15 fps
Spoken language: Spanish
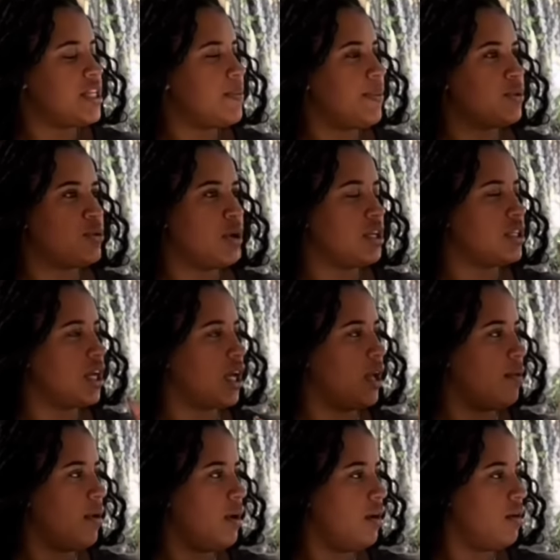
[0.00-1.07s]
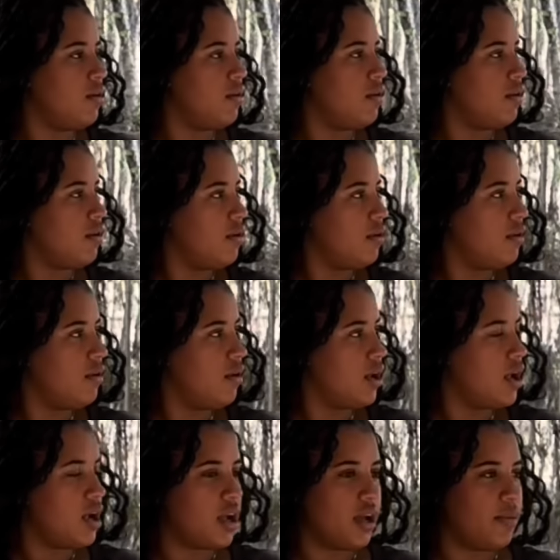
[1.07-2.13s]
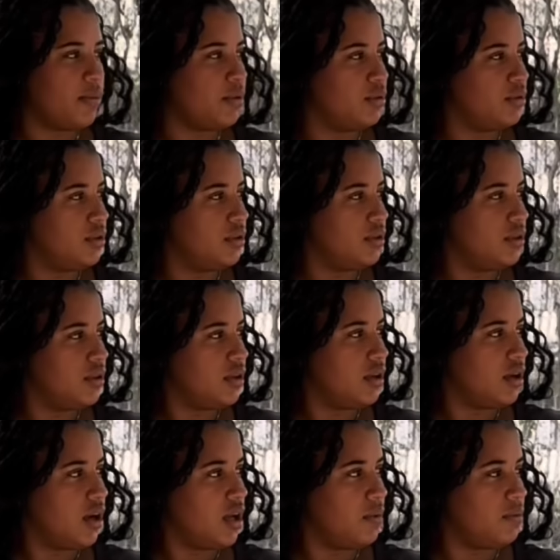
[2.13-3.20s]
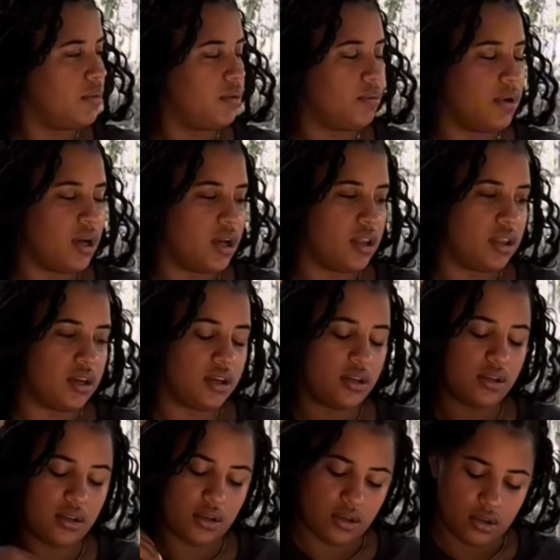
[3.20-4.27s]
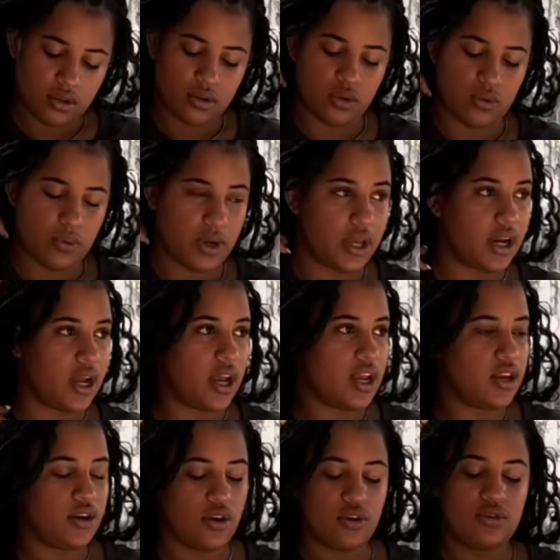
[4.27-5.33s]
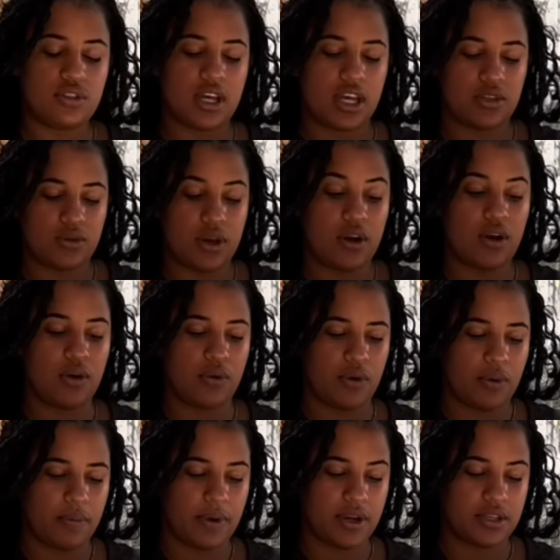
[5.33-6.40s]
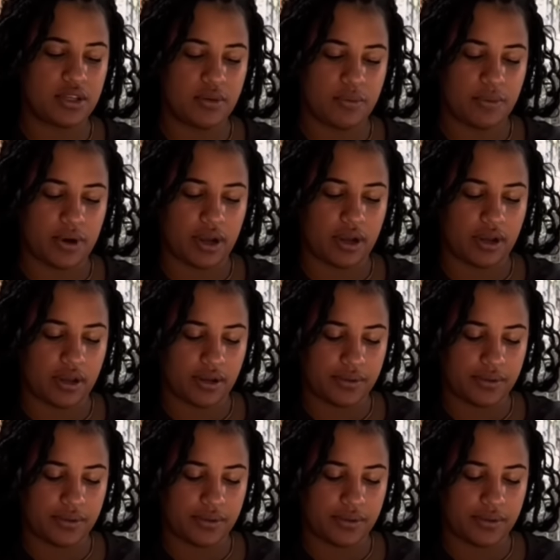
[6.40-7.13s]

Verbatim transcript: para su casa, que va? Pues, Oigan, qué bruto. Ay, mi madre. Tú verás. Y John se ha hecho el loco y no apareció por aquí.